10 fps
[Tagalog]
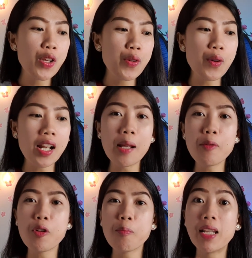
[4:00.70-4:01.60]
Yung alam
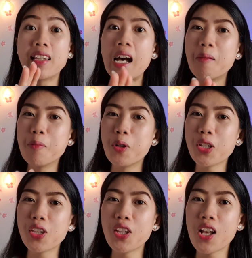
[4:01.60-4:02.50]
yung madamot,
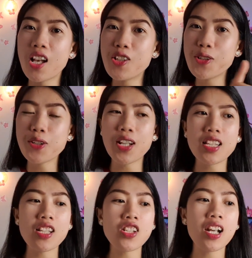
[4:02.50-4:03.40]
ayun,
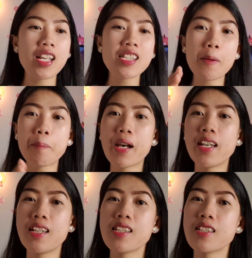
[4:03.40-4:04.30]
at saka isa pa
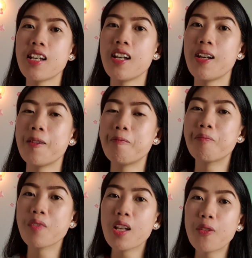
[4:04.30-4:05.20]
is uh,
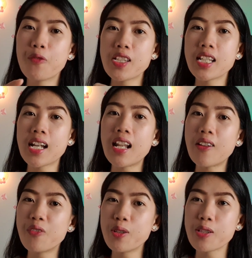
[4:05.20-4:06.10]
Physical
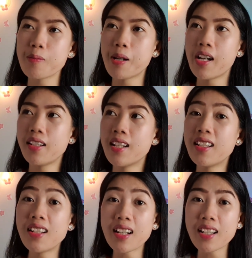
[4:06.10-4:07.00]
abuse ba?
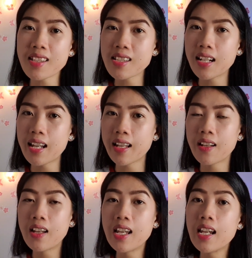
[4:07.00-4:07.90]
Nananakit sila.
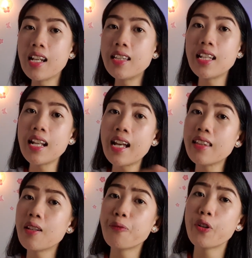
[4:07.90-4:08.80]
Hindi
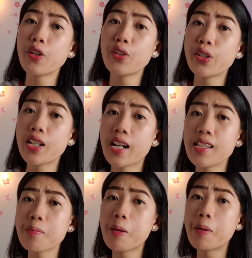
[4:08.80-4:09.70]
lahat ng foreigner
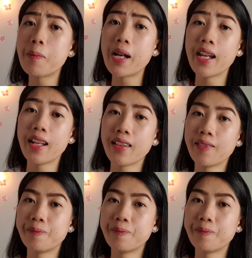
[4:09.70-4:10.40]
guys mababait.